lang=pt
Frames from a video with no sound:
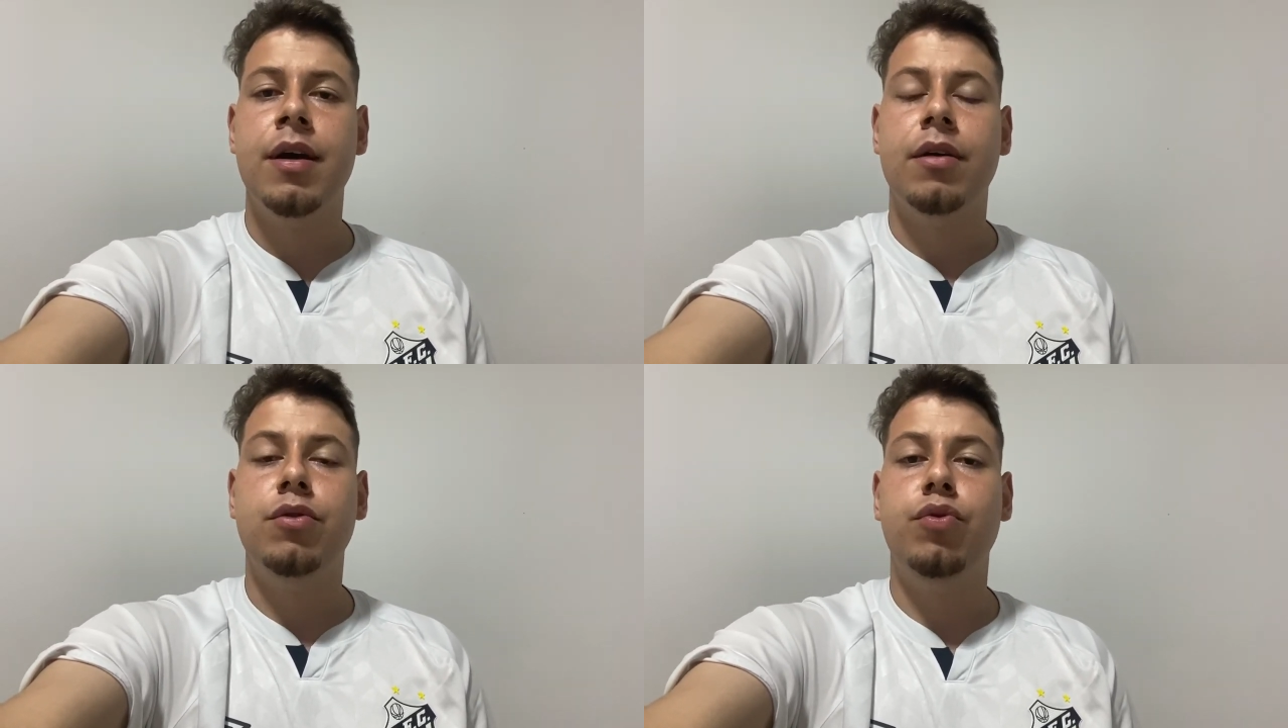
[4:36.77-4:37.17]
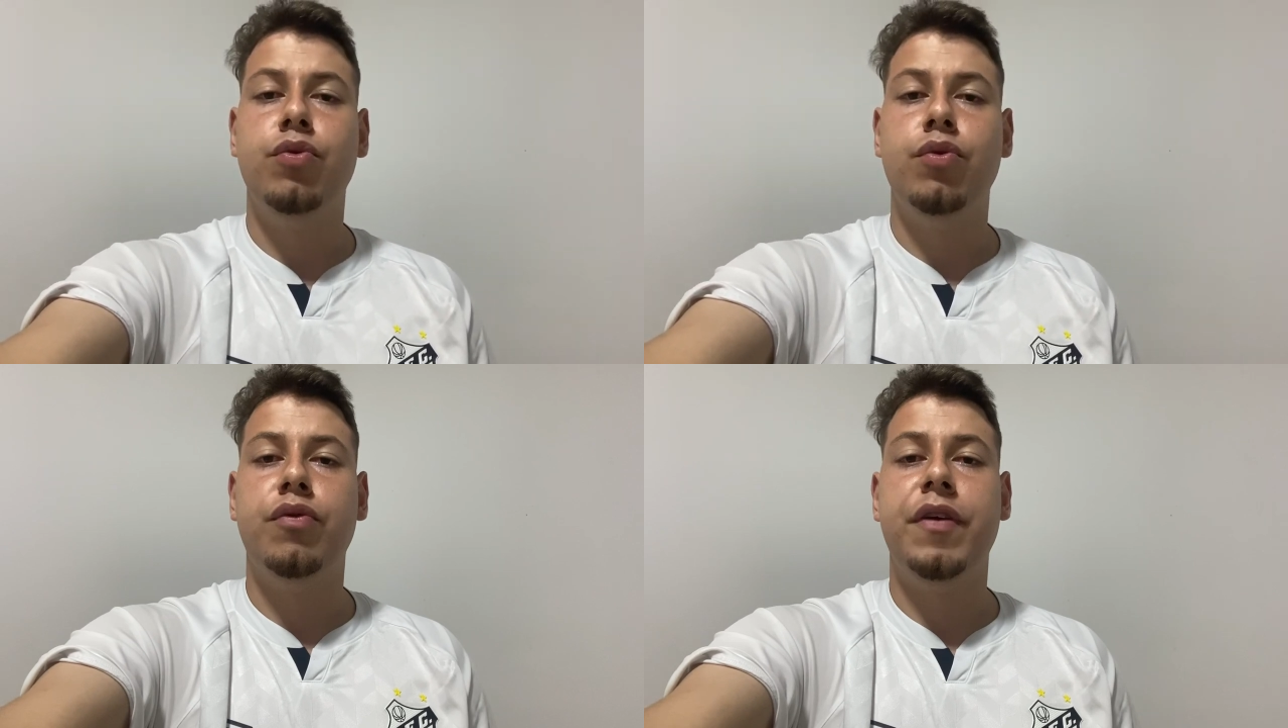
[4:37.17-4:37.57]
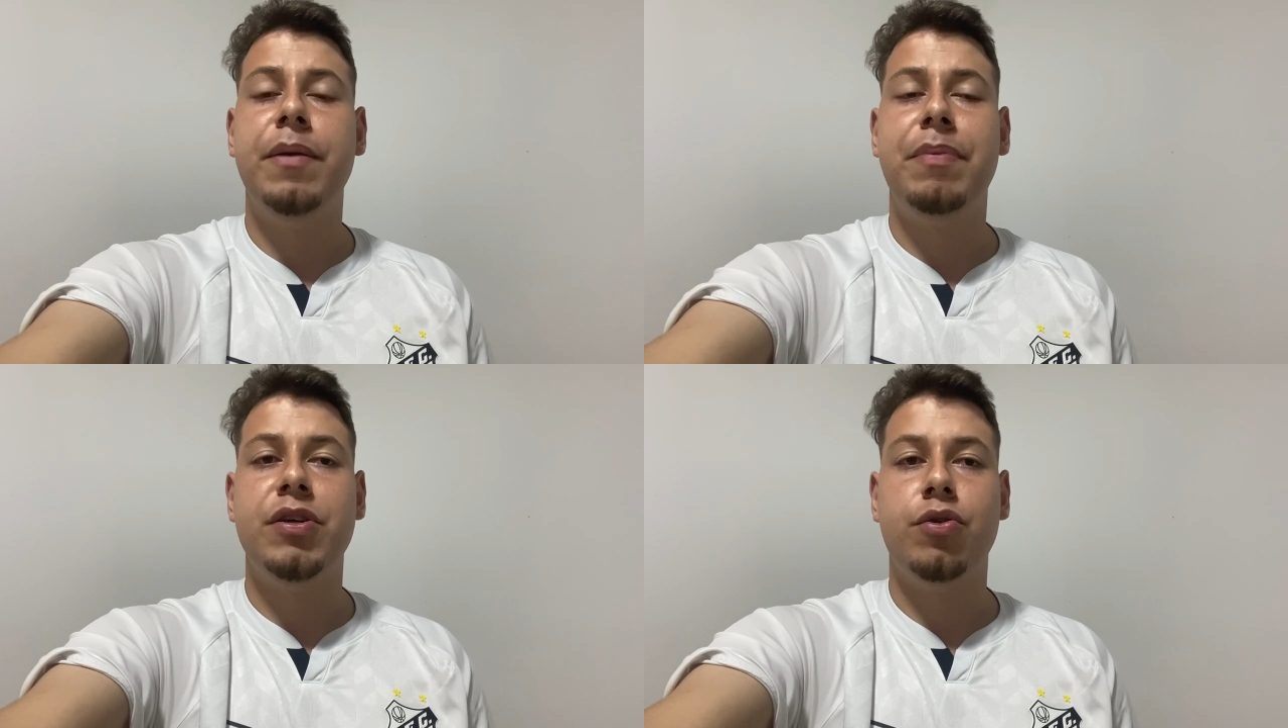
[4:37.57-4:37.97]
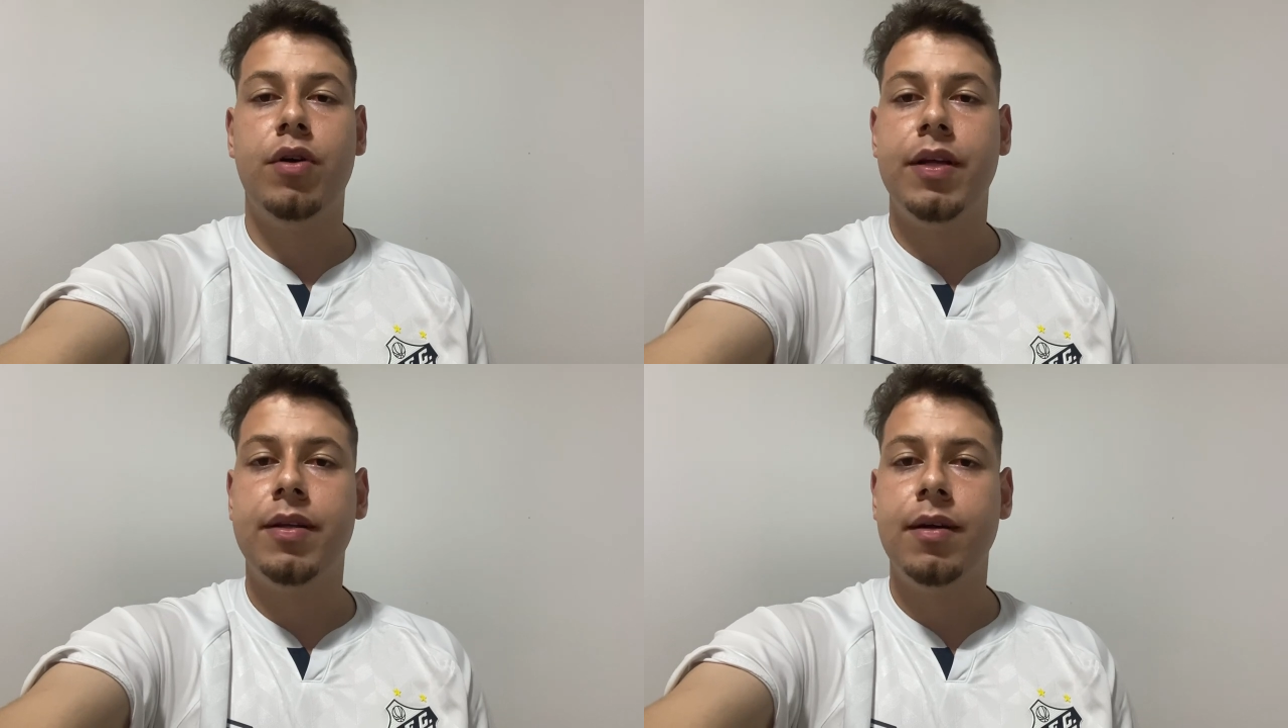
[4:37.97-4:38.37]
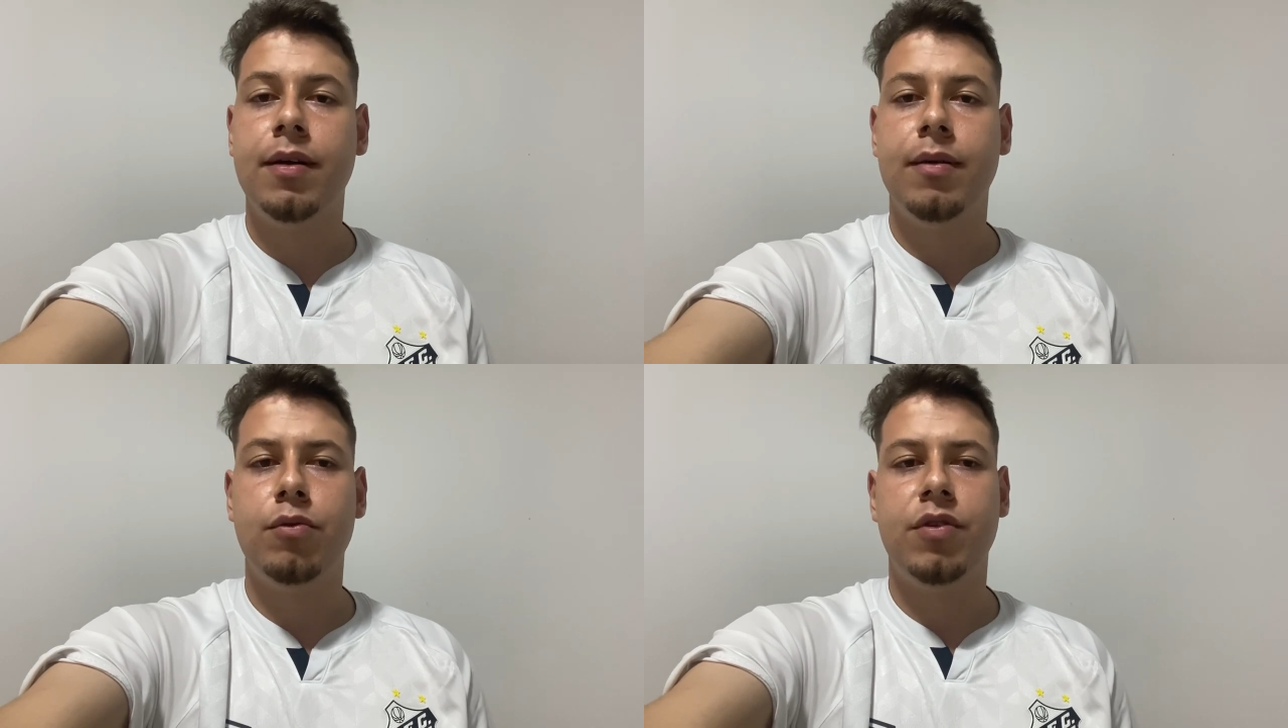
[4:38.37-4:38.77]
do Felipe
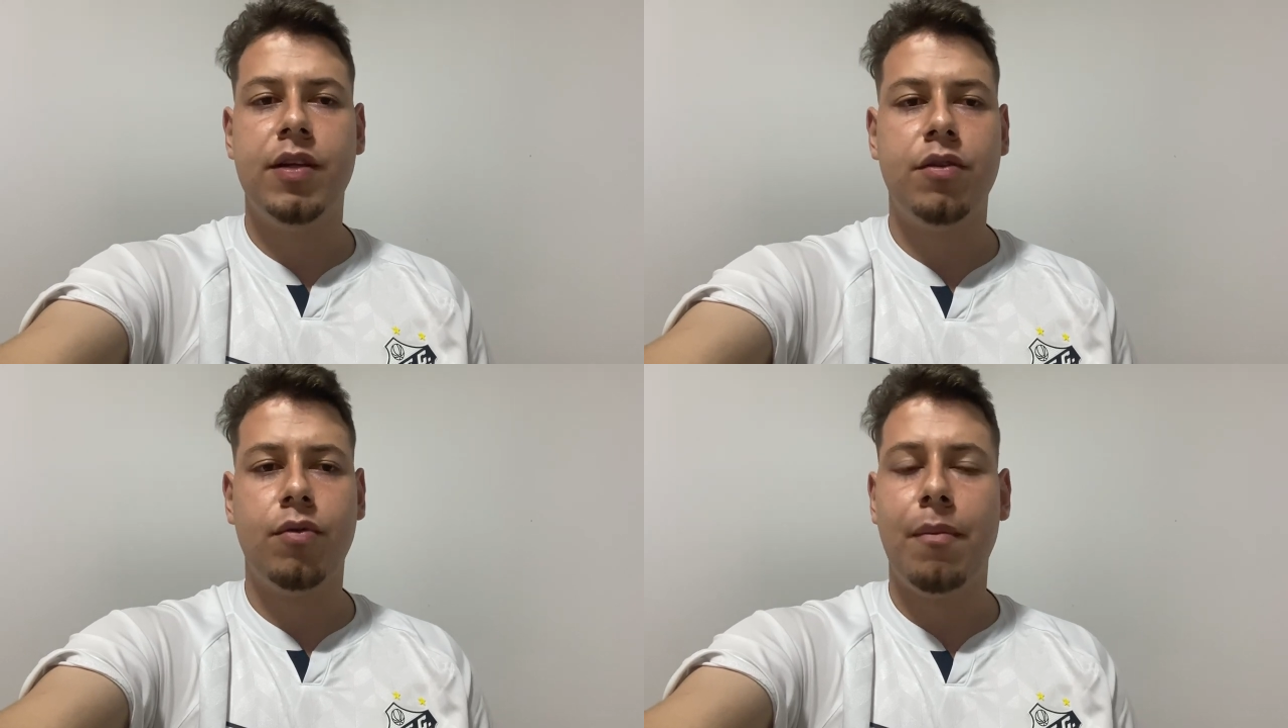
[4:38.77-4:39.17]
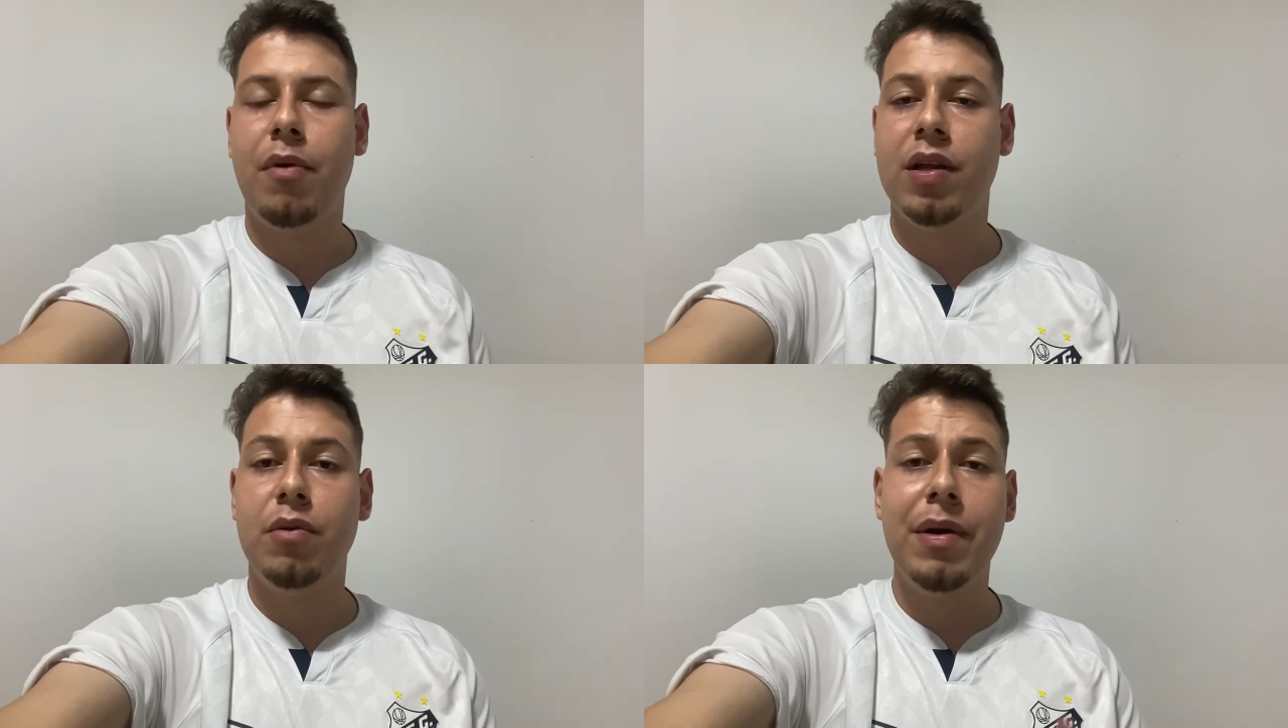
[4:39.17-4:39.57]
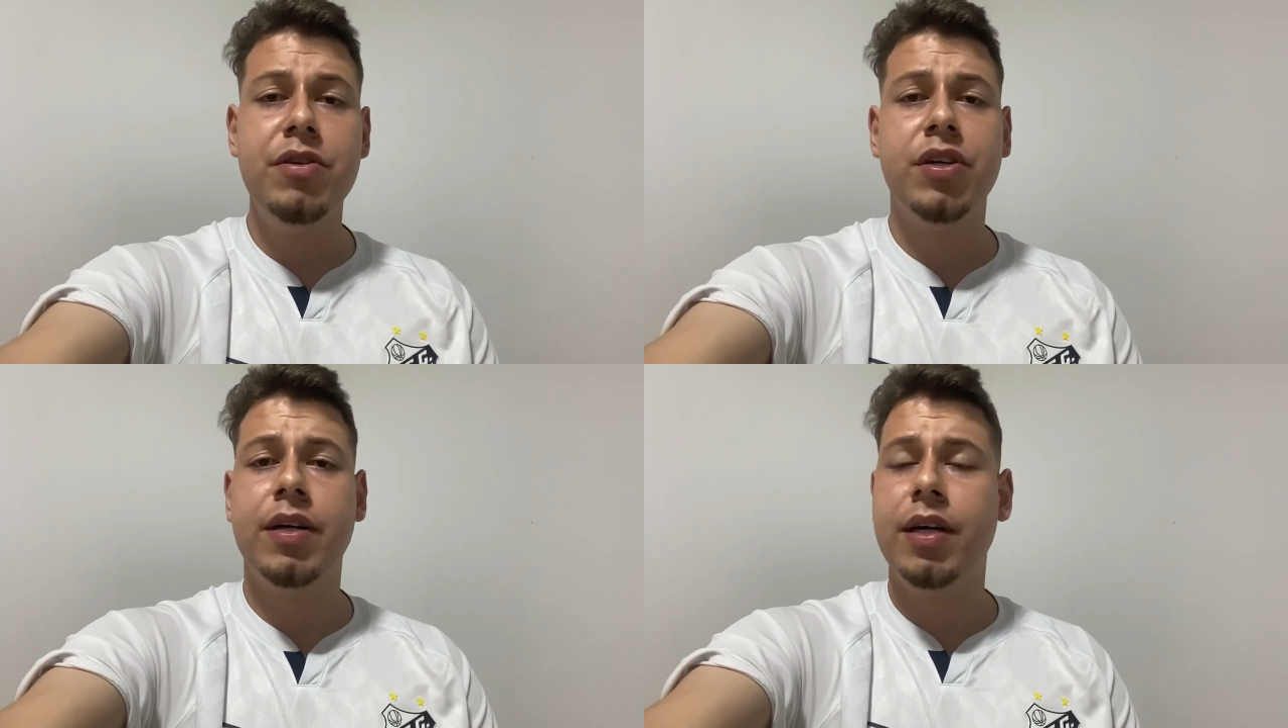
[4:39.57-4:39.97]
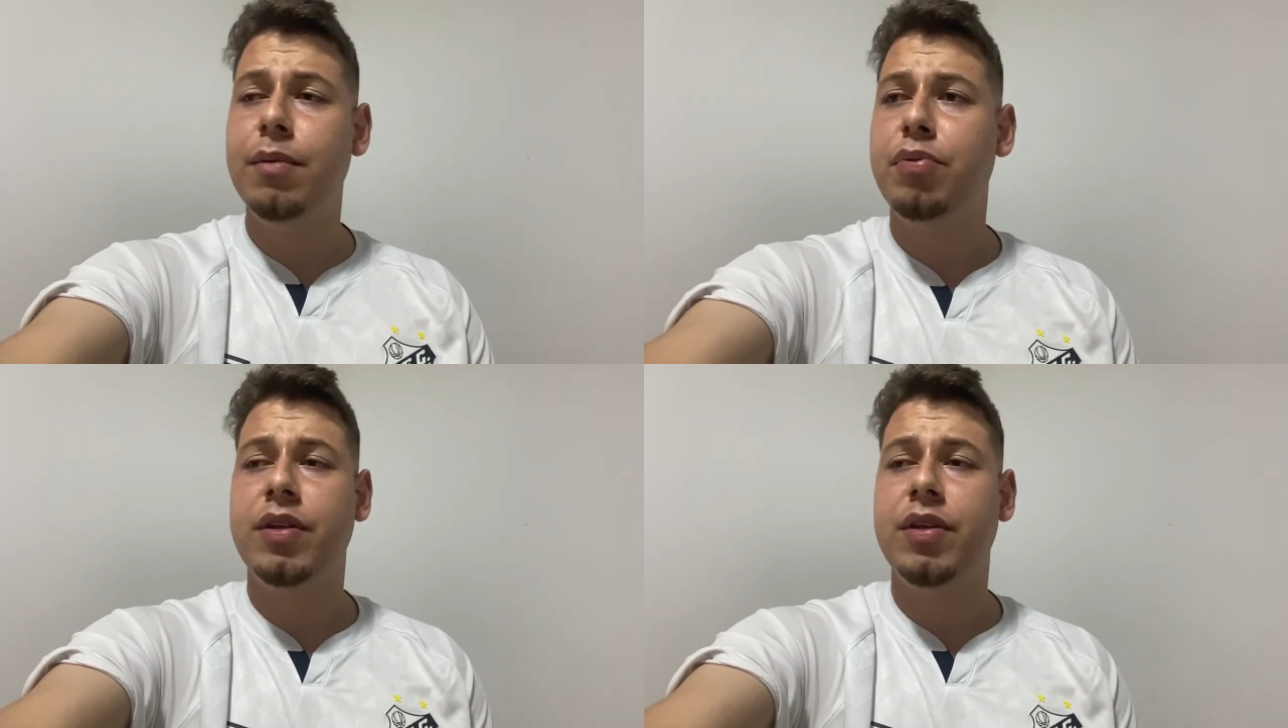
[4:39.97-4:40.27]
Jonathan, o Santos com a bola no meio de campo,